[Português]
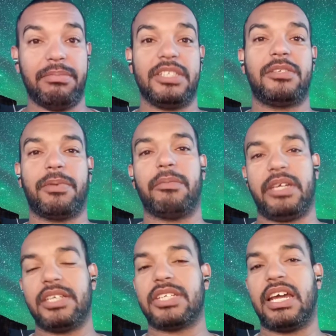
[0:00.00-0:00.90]

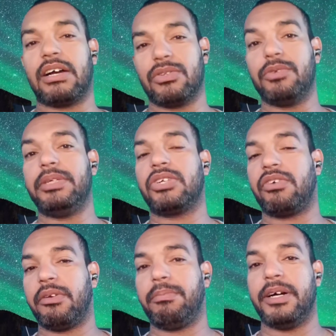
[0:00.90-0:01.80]
principalmente, né? A Globo e a
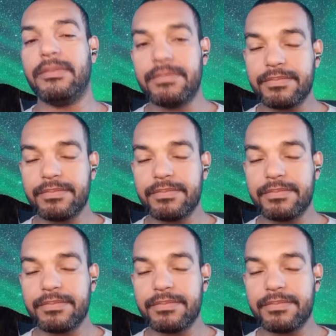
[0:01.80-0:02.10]
Jovem Pan.